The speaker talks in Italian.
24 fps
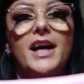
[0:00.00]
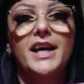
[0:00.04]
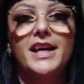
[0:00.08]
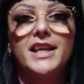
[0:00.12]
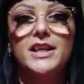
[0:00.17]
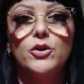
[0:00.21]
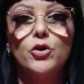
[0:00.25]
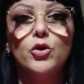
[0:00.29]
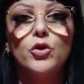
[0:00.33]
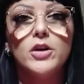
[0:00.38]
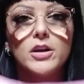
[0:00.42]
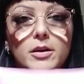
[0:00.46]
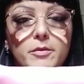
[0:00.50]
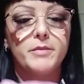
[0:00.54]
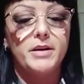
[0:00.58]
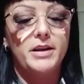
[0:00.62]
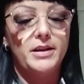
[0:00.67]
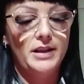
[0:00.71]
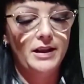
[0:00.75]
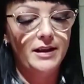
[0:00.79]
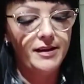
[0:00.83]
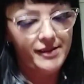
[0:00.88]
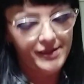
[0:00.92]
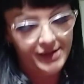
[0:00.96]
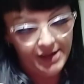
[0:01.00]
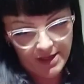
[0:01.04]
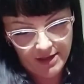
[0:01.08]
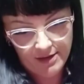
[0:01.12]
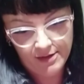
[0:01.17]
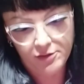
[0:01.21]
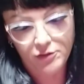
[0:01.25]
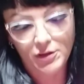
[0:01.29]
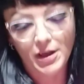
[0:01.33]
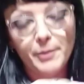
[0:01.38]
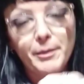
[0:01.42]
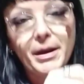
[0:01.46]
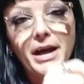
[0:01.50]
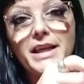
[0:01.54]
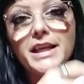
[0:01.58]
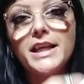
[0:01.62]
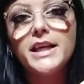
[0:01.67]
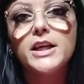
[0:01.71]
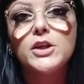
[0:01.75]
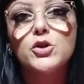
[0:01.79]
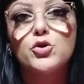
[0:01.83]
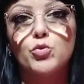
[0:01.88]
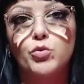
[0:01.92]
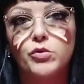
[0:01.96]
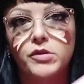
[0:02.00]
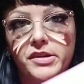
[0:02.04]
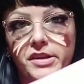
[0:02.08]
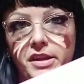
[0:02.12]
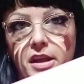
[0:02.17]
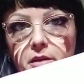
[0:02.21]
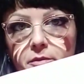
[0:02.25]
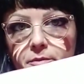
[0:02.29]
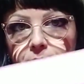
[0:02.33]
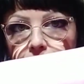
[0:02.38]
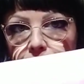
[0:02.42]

è enorme nel senso la manica è giusta